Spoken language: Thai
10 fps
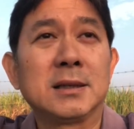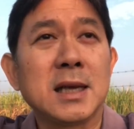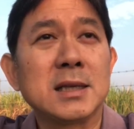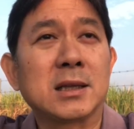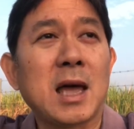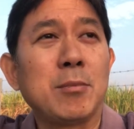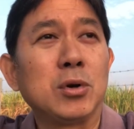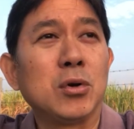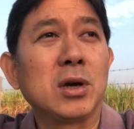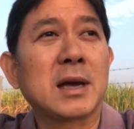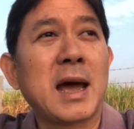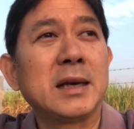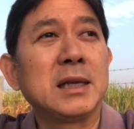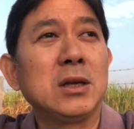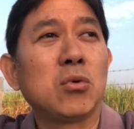ท่านจะทำโดยการ
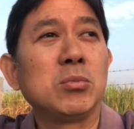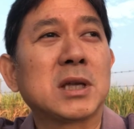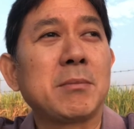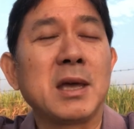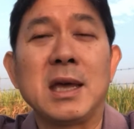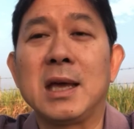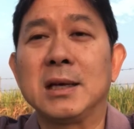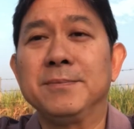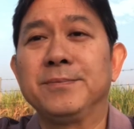ที่ลงทำเอง